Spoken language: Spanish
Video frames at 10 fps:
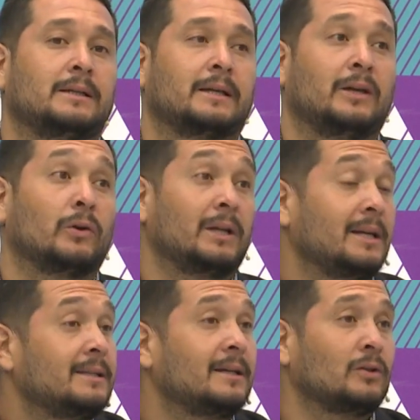que no quiere
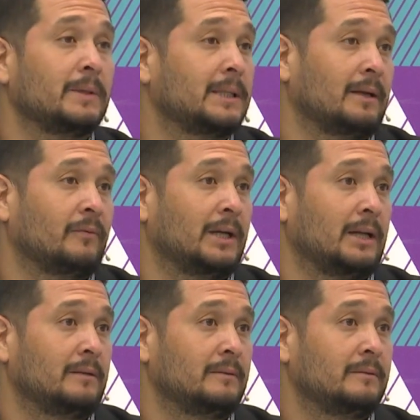decir que todavía estén afuera.
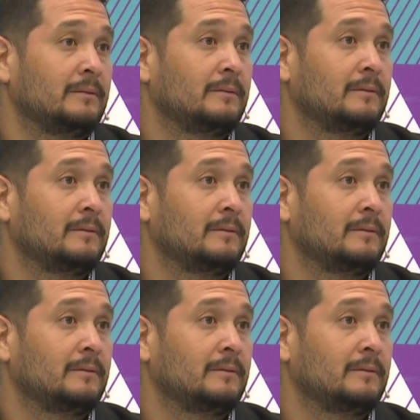¿eh? No, no,